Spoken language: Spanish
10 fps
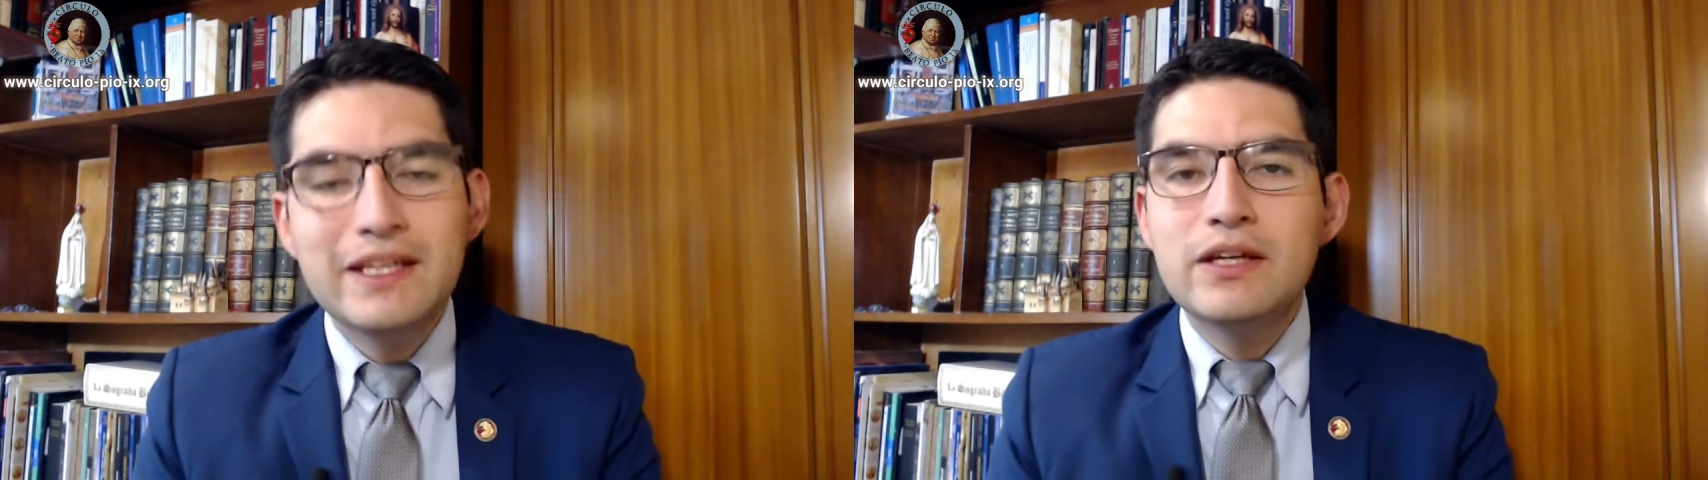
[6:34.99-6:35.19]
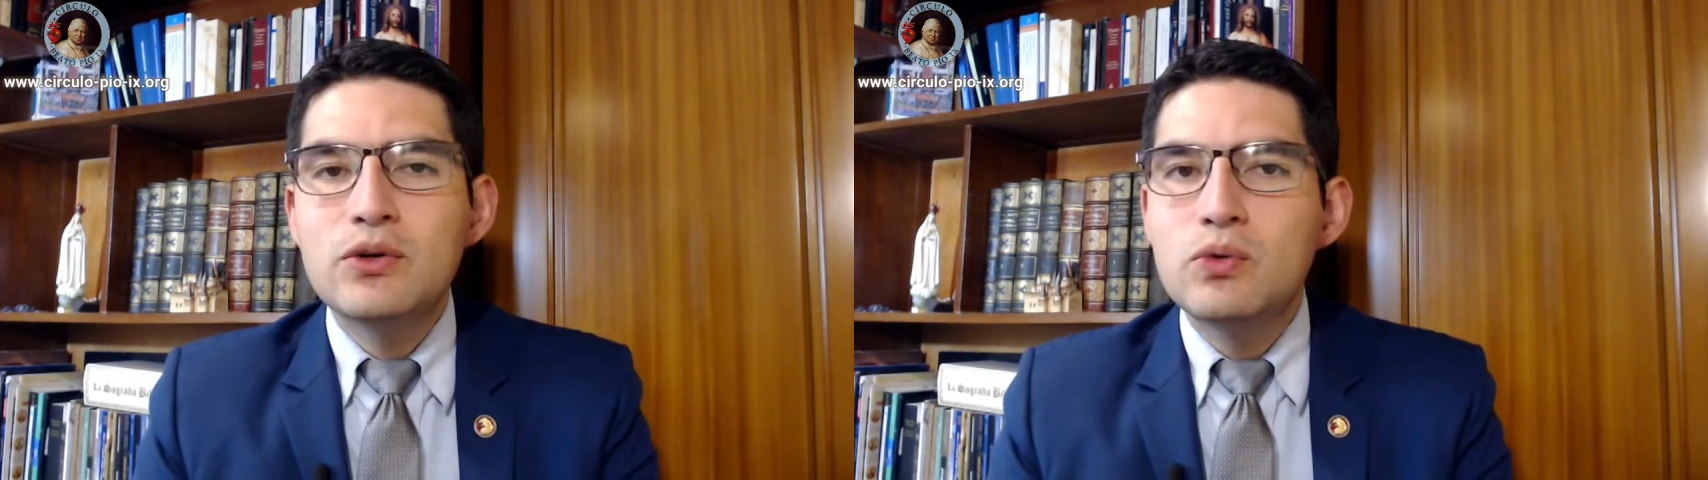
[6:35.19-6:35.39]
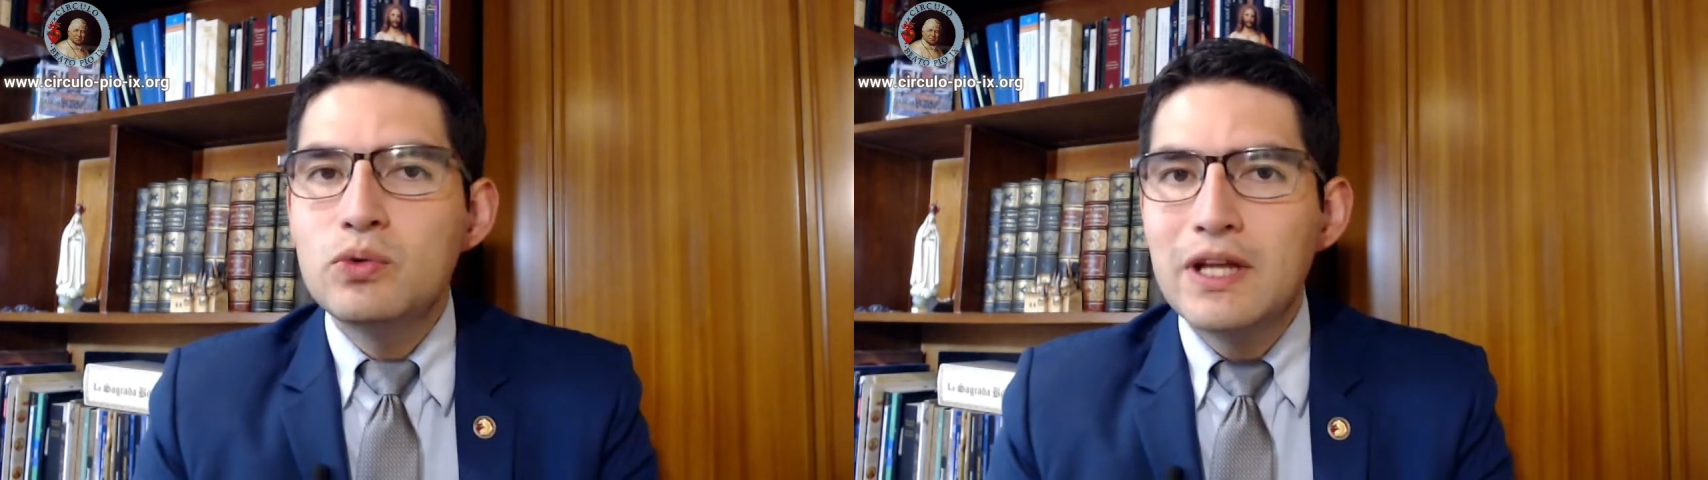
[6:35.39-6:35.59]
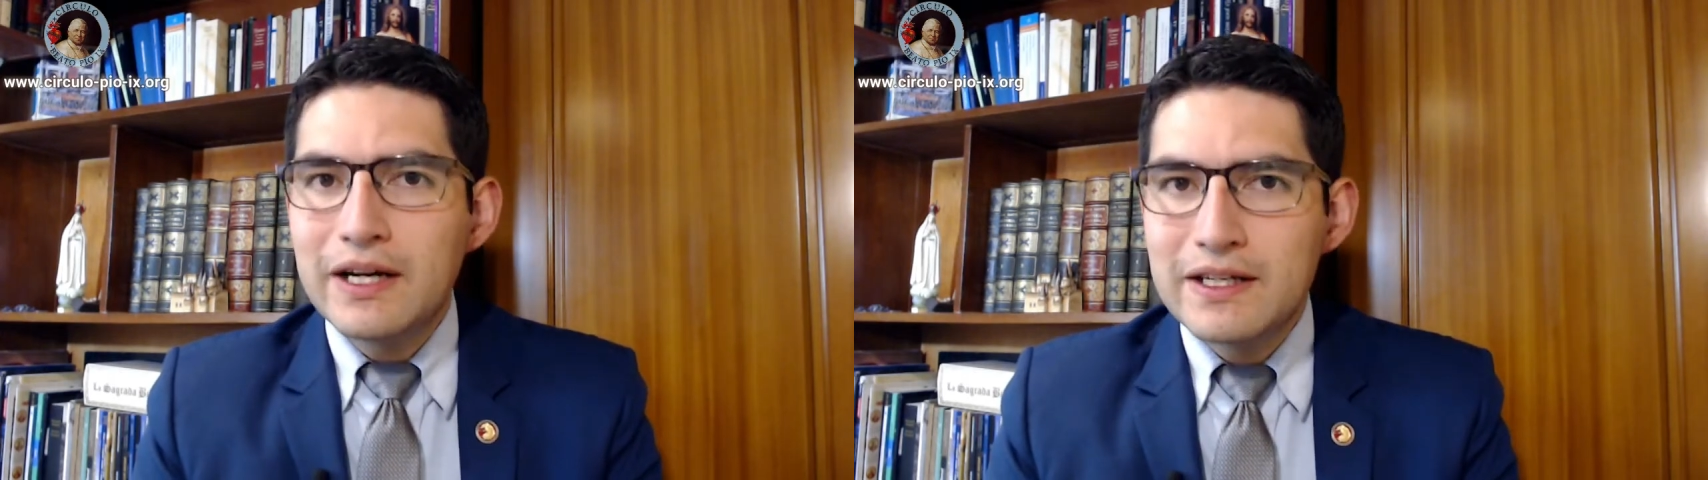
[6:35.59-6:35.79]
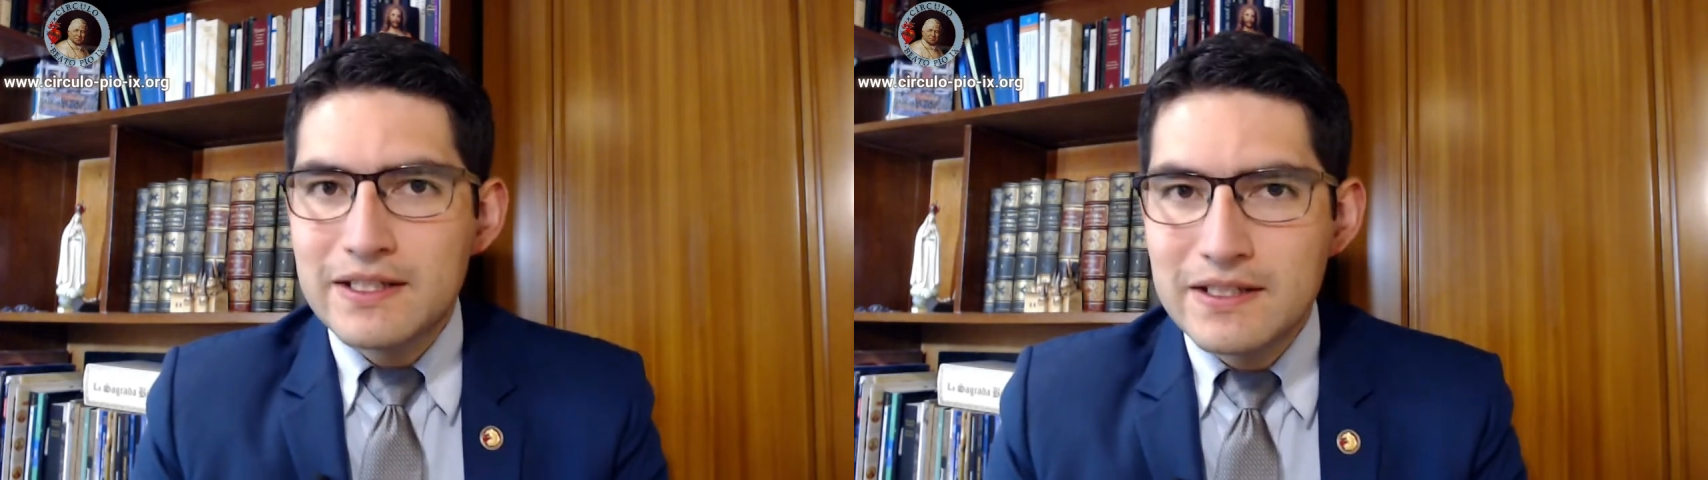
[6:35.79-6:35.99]
ninguna
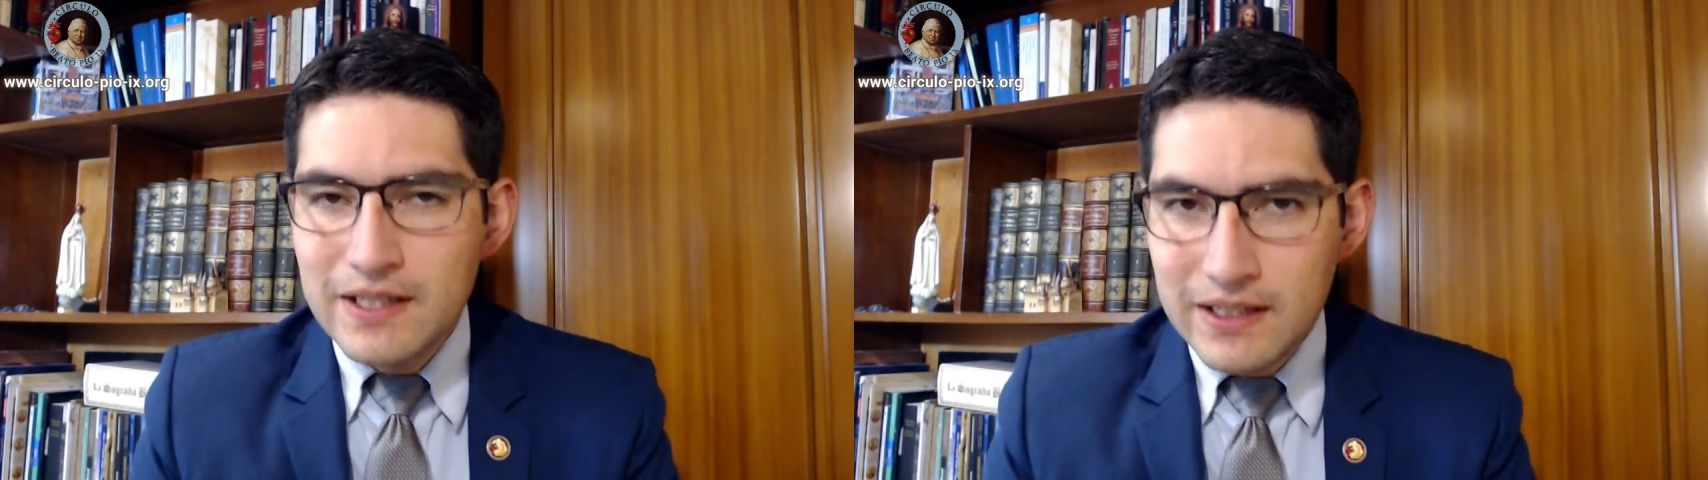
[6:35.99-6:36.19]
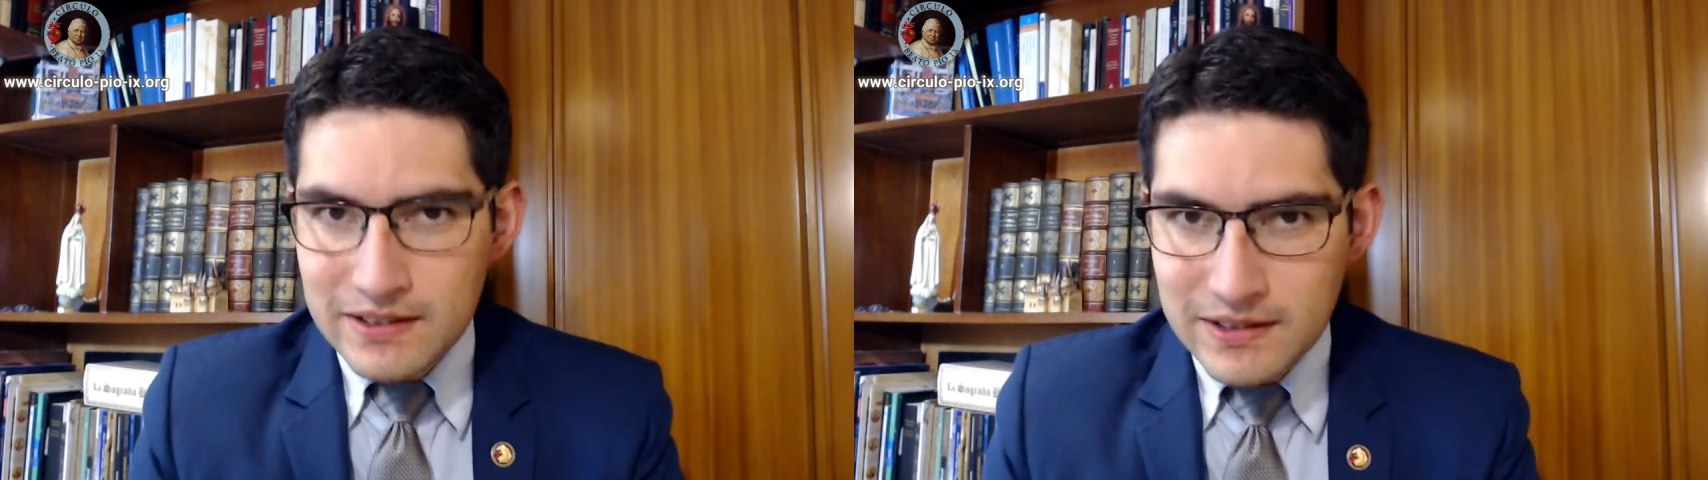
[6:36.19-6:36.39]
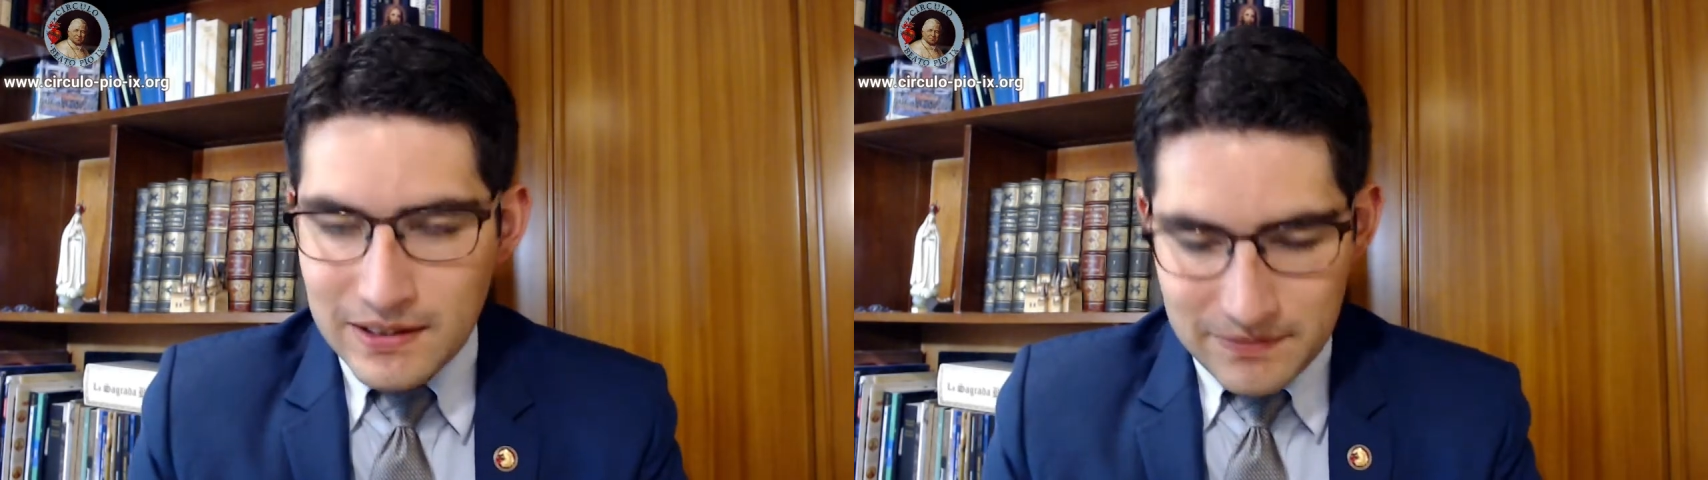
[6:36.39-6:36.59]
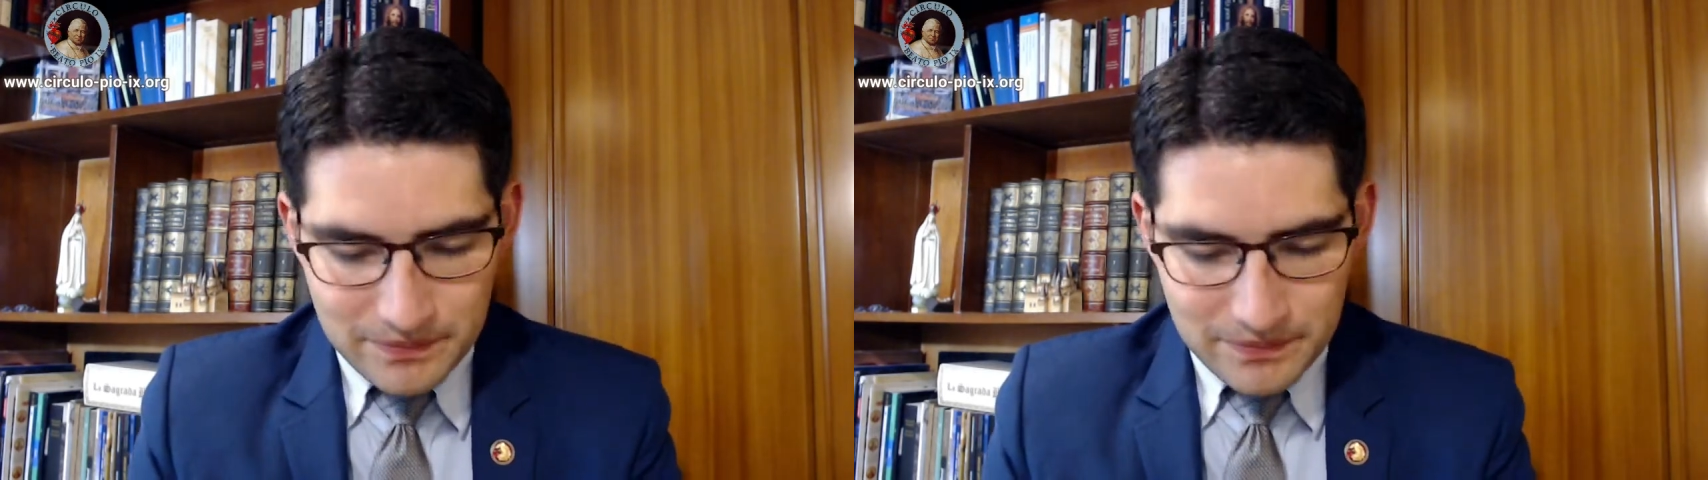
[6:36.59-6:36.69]
resistencia.